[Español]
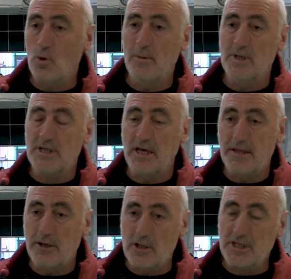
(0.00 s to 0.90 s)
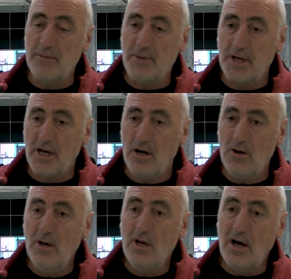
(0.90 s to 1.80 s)
jueves anteriores al
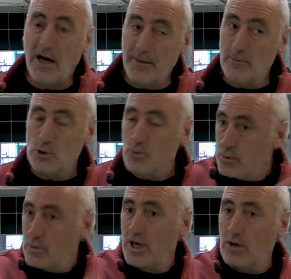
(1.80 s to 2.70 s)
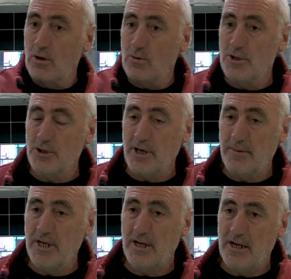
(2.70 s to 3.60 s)
mercado, hacemos un encuentro
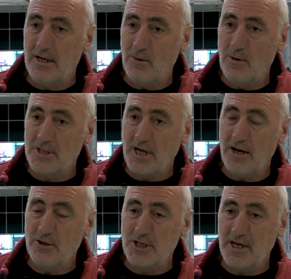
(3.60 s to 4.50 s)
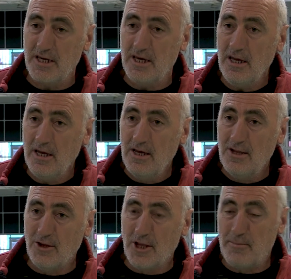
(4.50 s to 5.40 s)
también el jueves a la noche aquí,
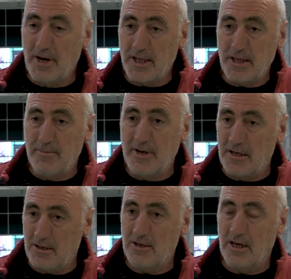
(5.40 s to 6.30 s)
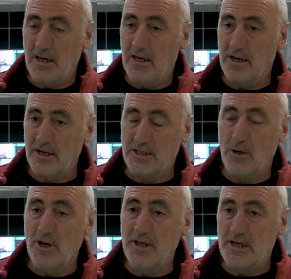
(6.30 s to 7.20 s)
donde participan eh,
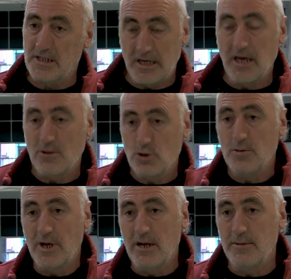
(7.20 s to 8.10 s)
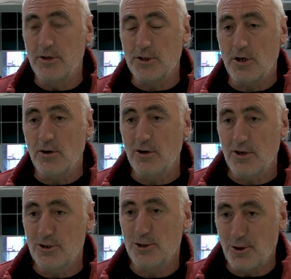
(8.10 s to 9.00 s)
restaurantes que ya consumen alimentos
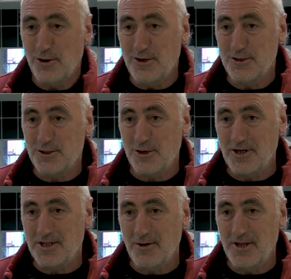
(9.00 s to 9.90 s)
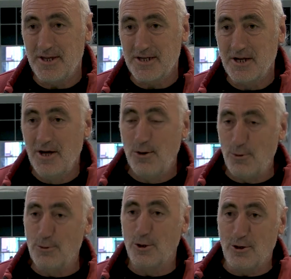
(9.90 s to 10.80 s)
ecológicos, los cocineros de esos restaurantes,
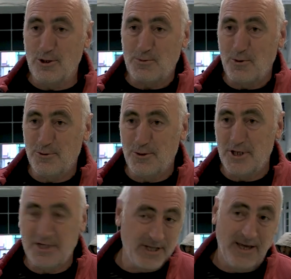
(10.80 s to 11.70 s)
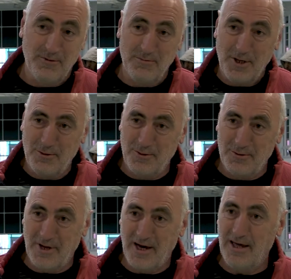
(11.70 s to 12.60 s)
junto con los productores, dan un menú y
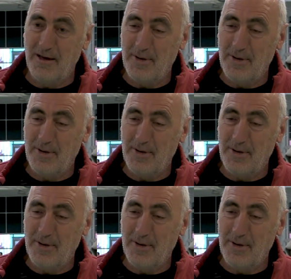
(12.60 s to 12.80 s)
una